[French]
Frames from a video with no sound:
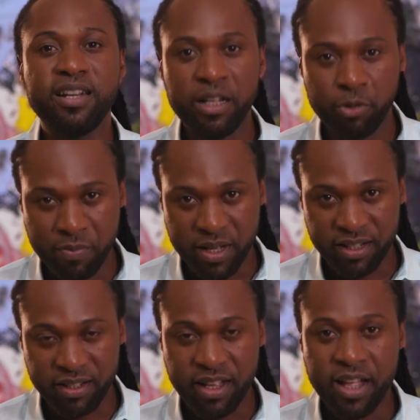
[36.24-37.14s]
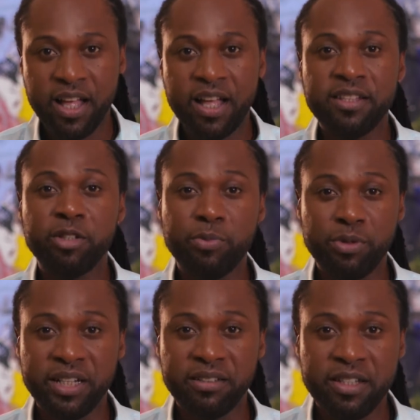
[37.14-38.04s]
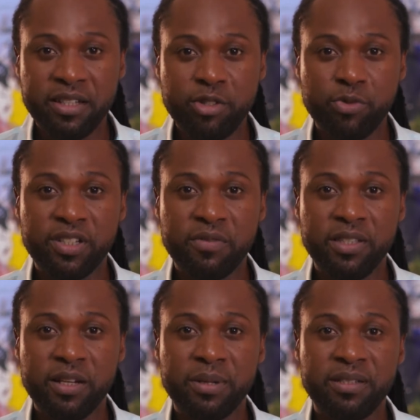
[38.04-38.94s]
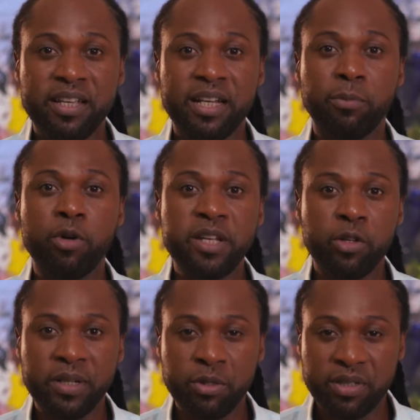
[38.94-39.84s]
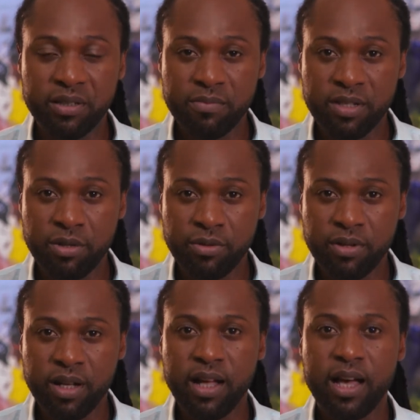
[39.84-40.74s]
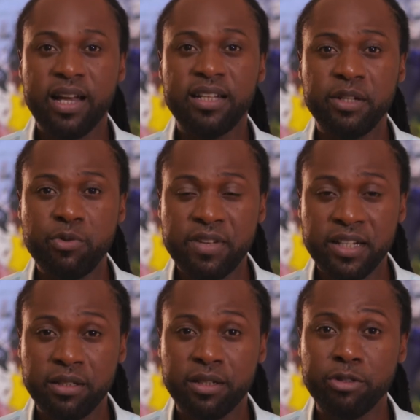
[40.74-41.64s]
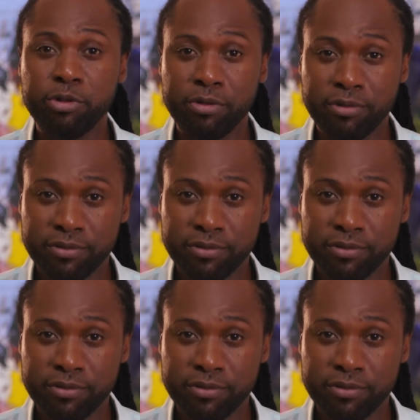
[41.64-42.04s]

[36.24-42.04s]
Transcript: L'Art nous parle. Sans plus tarder, je vous invite à passer à la première rubrique de cette émission, à la découverte de...